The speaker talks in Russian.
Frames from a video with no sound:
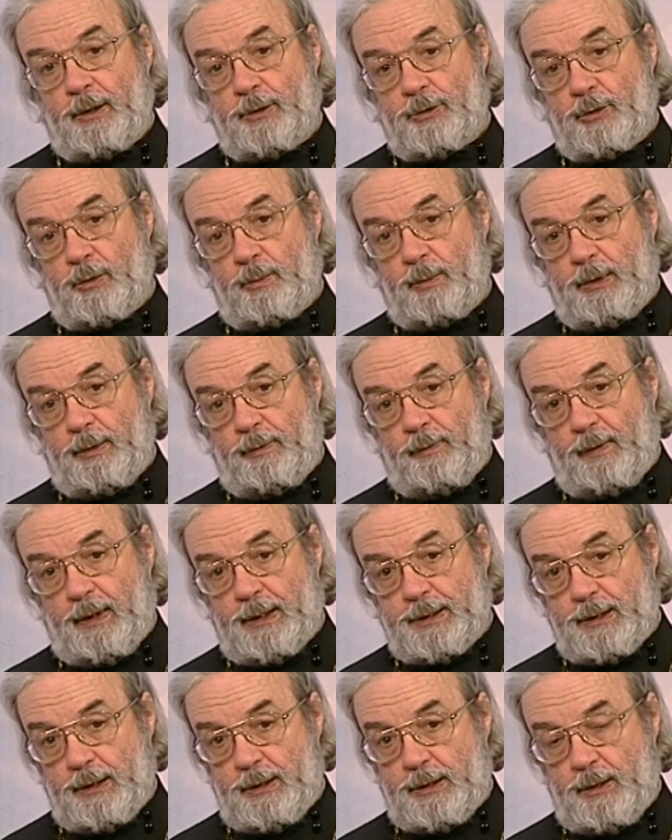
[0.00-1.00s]
чтобы в
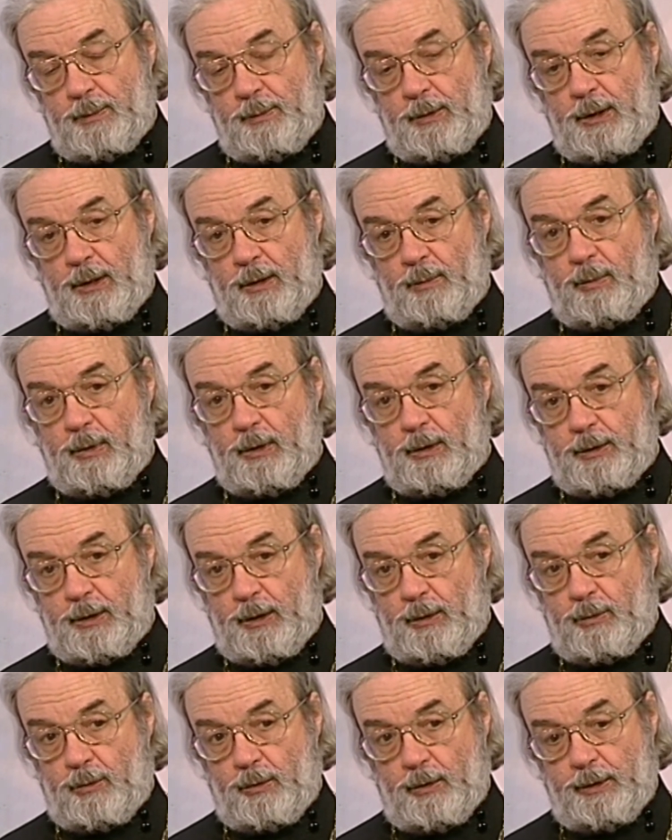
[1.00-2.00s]
вашей семье было
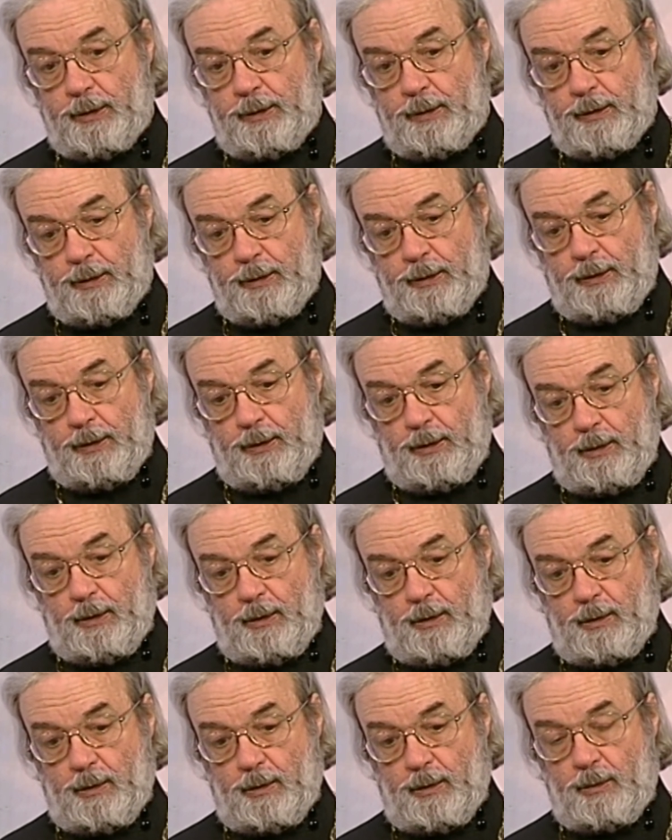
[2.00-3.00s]
такое
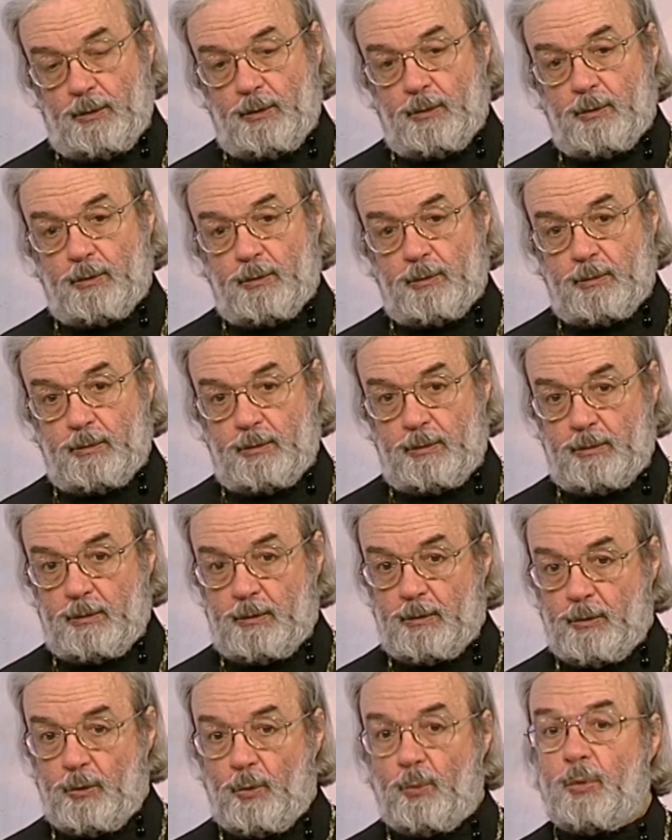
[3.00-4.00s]
Э, ну,
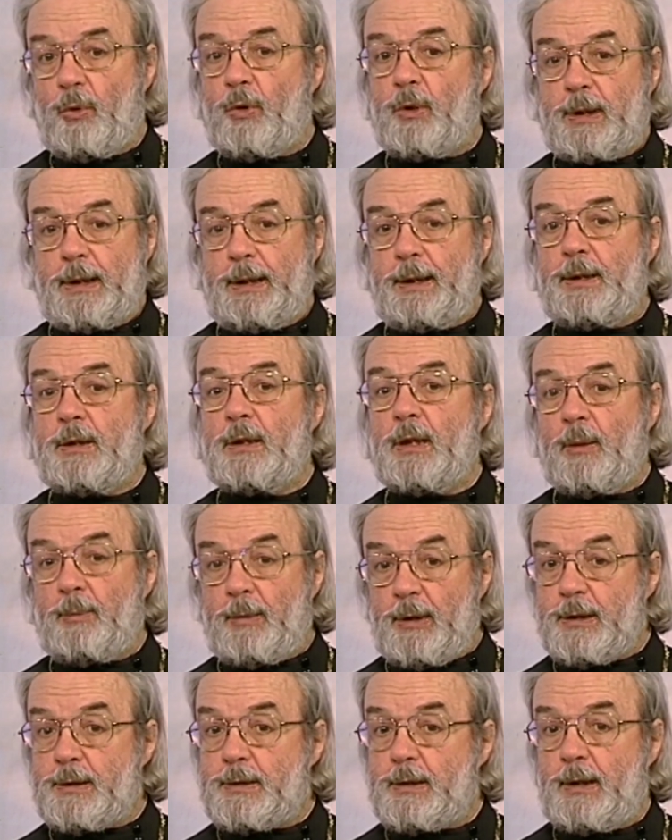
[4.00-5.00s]
глубокое
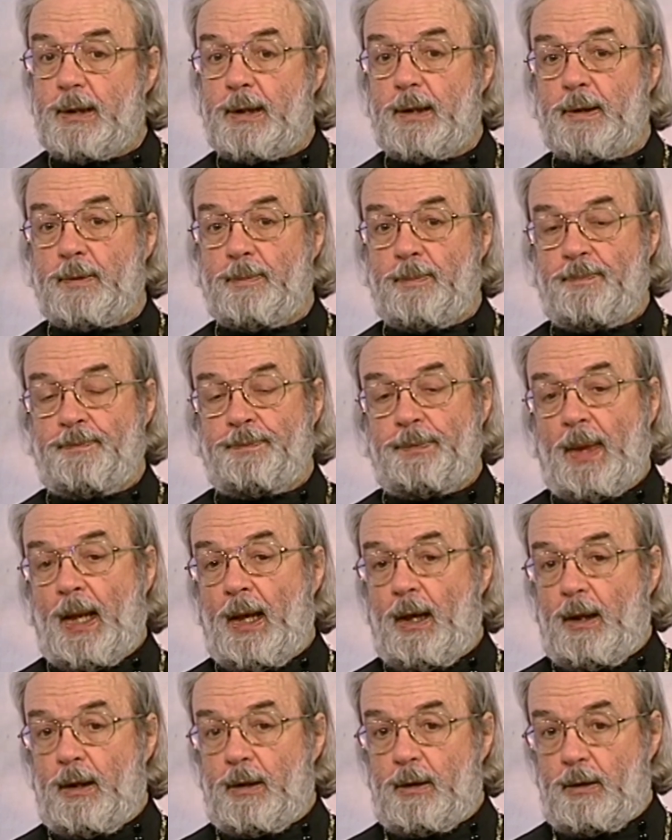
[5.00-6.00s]
единомыслие,
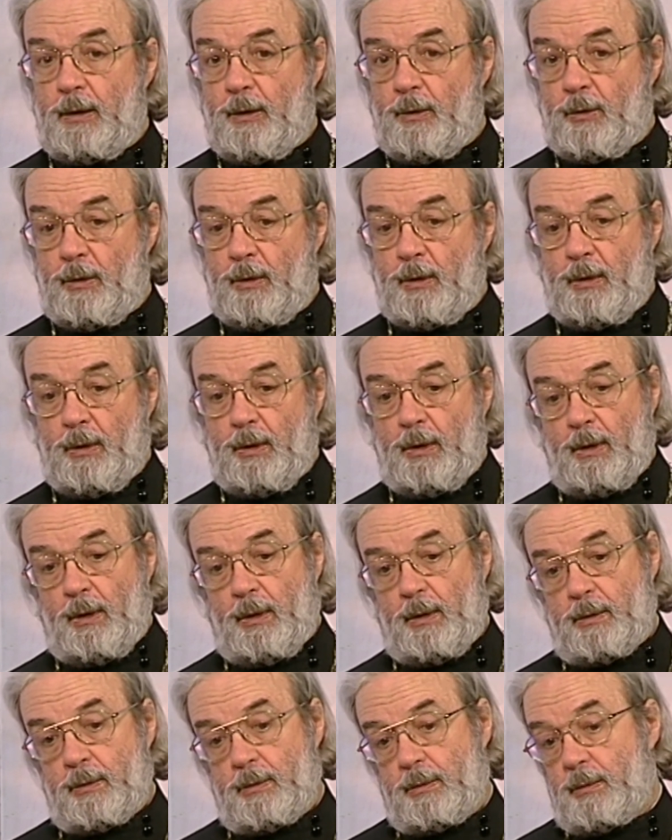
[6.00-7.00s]
но
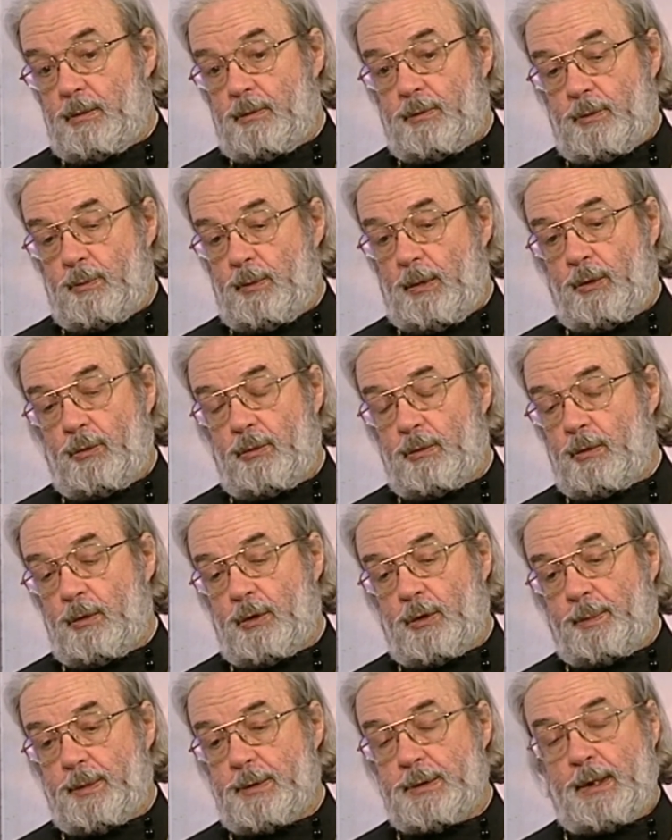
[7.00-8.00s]
э, вот могу
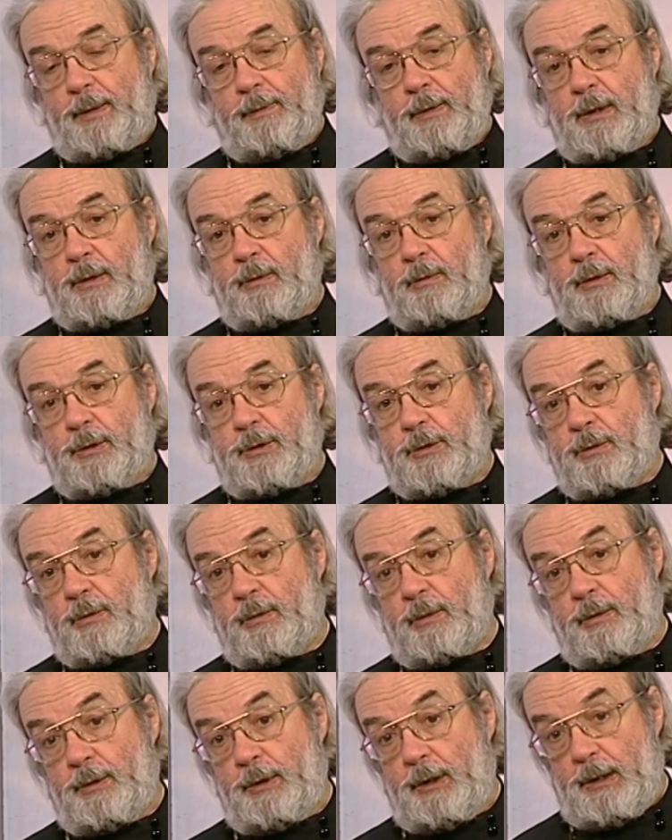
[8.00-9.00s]
только посоветовать,
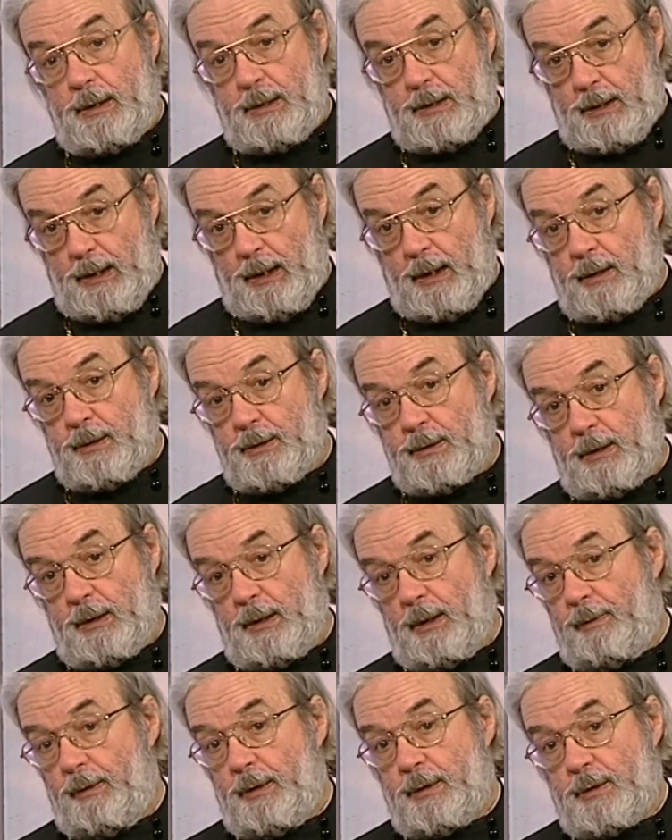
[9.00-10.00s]
что нельзя
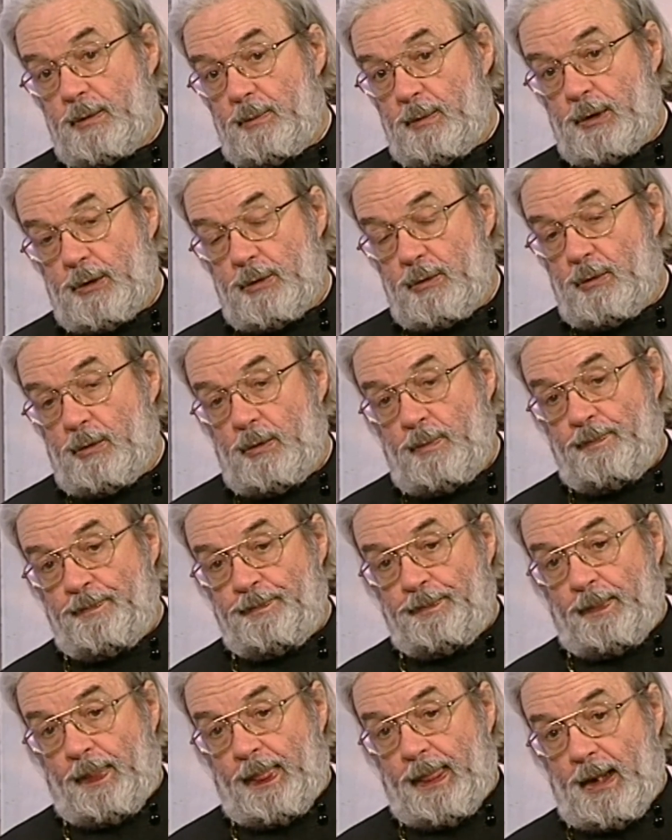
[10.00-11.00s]
становиться между
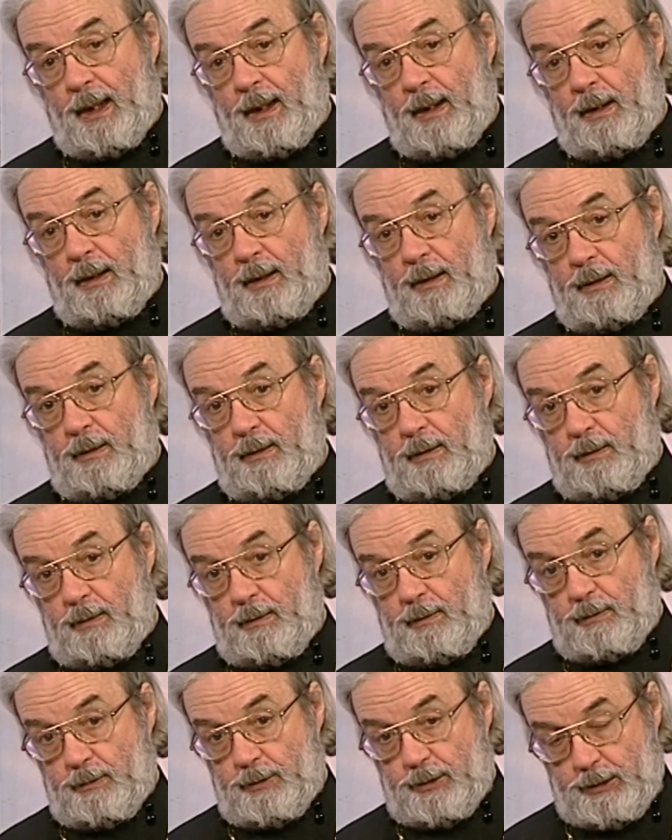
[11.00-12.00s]

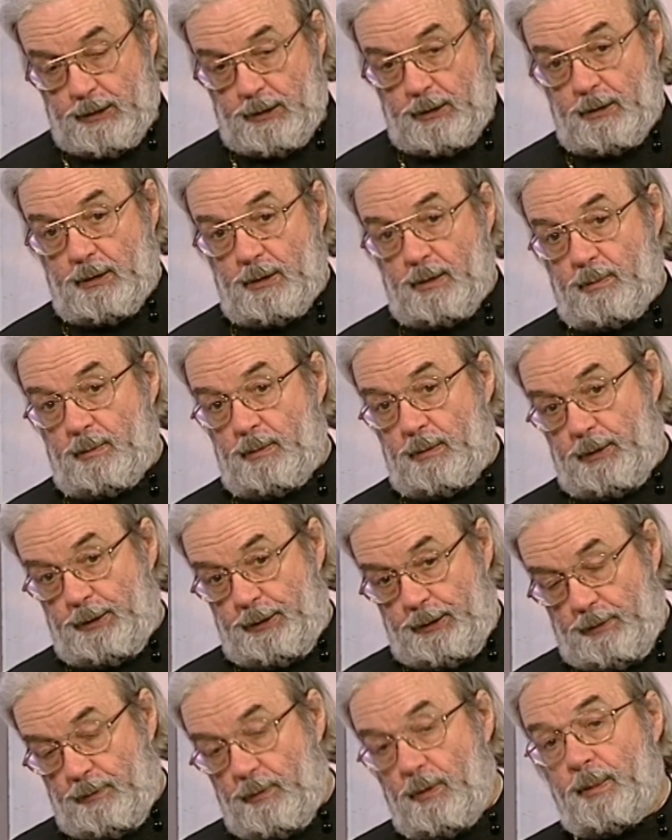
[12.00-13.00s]
э, сыном
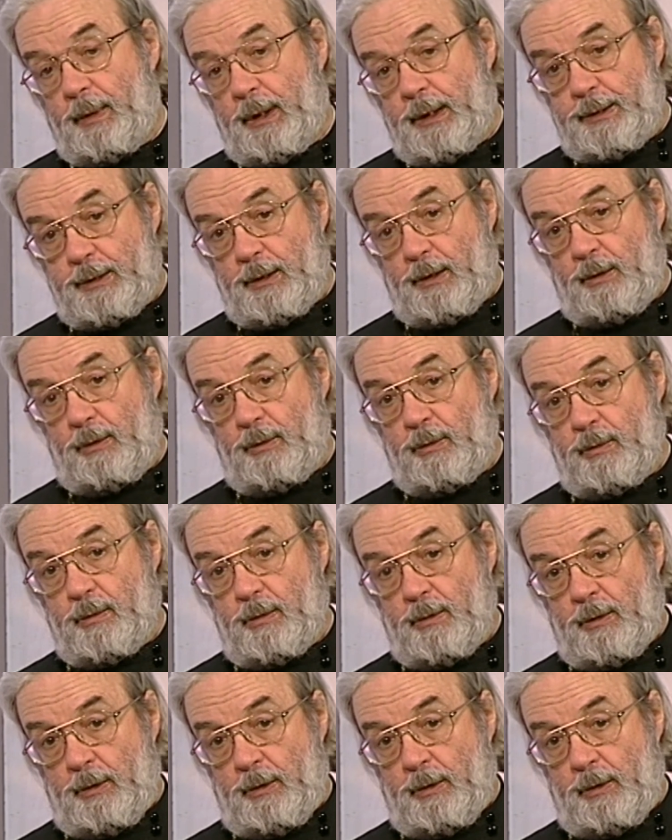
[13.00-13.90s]
и его матерью.